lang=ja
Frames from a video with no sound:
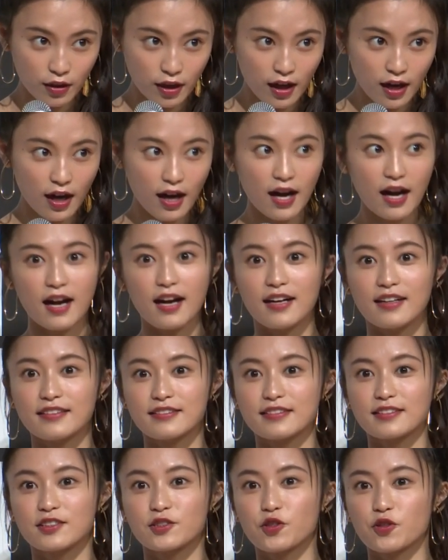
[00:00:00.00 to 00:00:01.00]
か
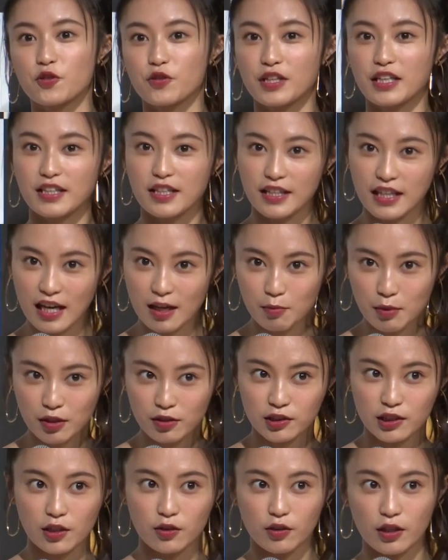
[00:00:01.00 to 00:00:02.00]
外に行って
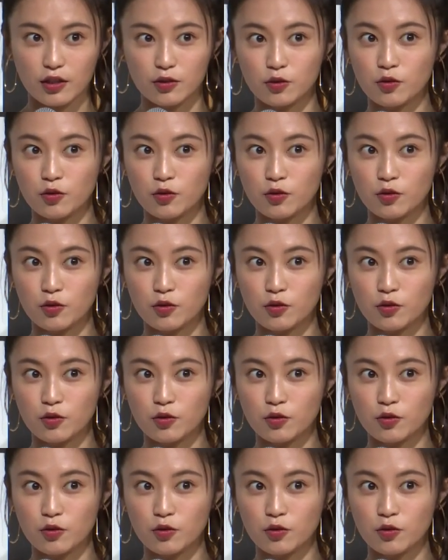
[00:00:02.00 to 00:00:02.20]
ダイビングしたりとか